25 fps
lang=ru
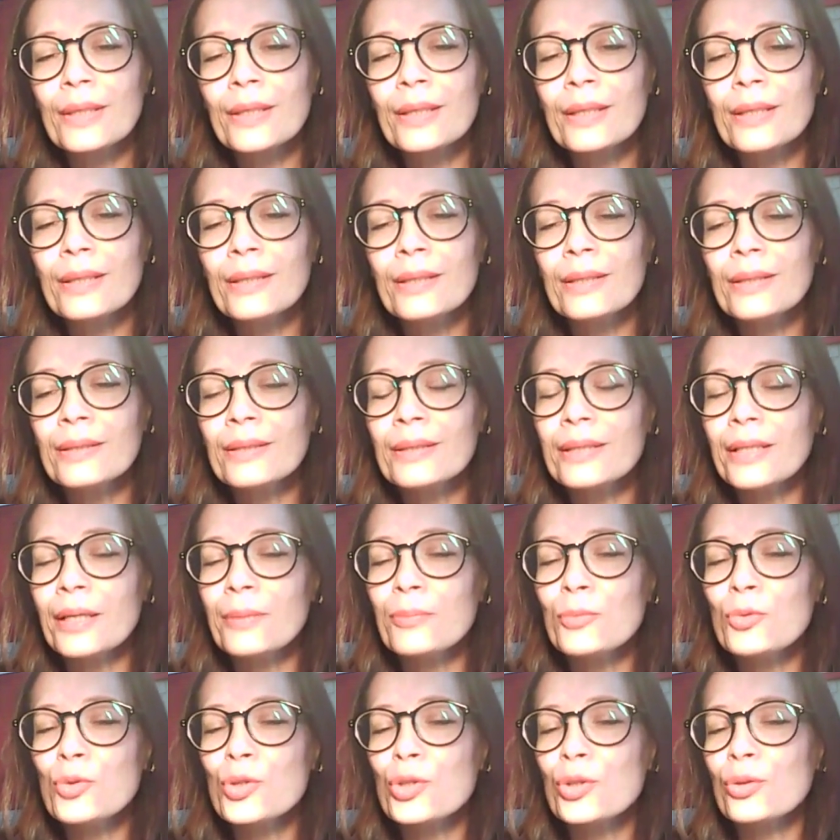к
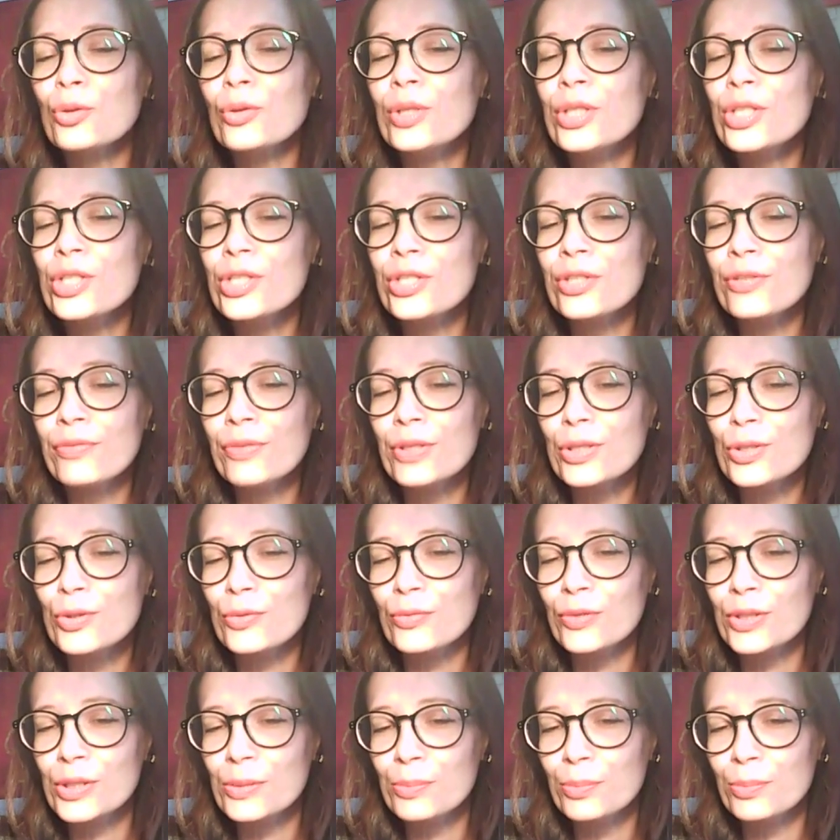тому, что лишний вес
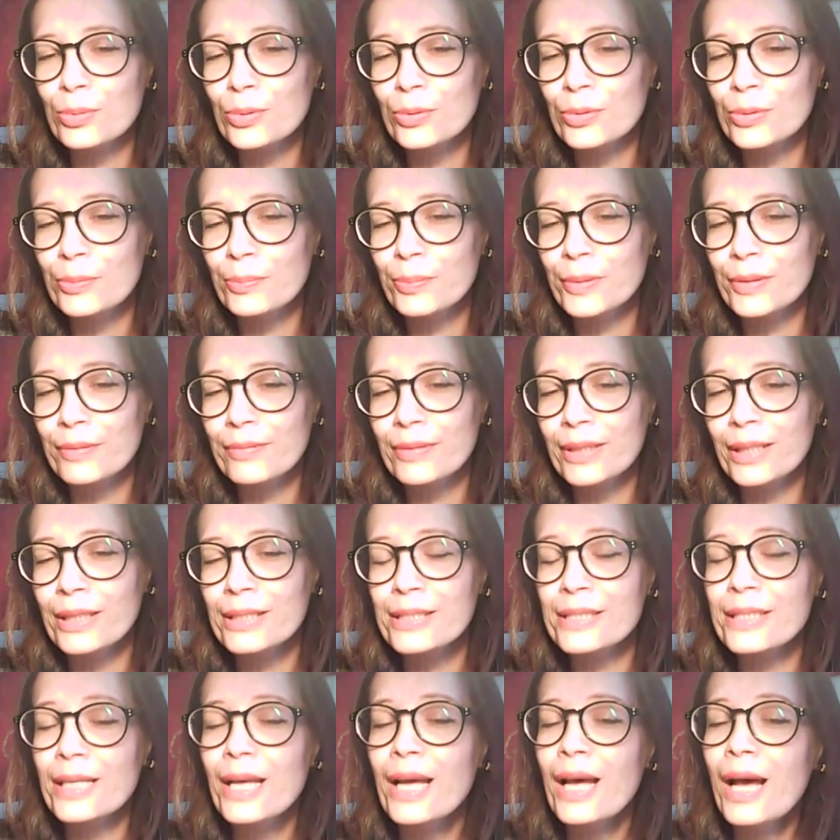у вас будет
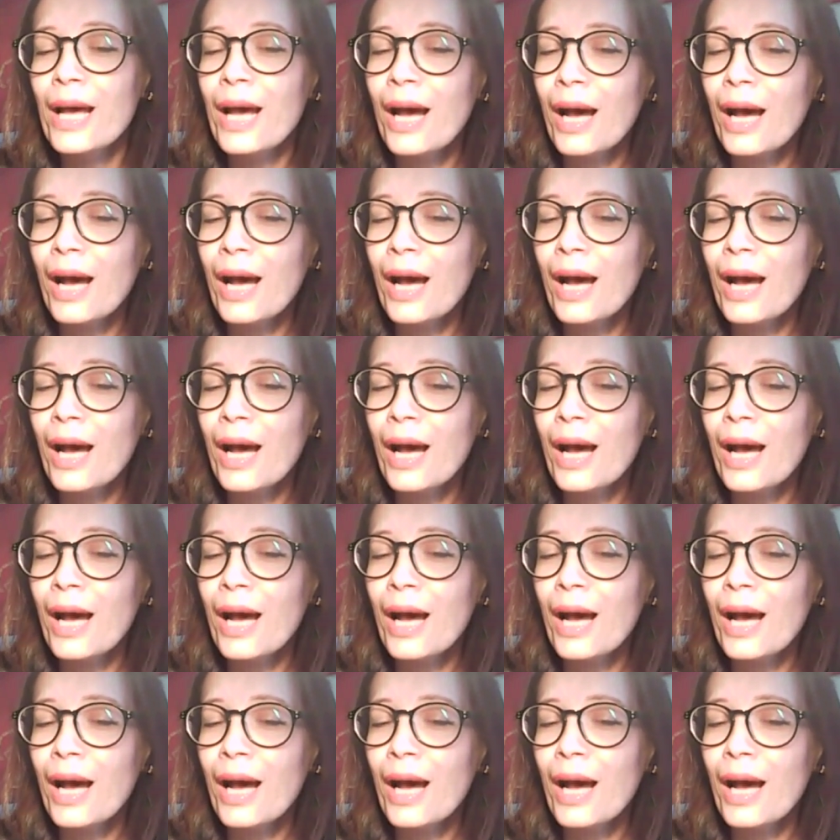появляться,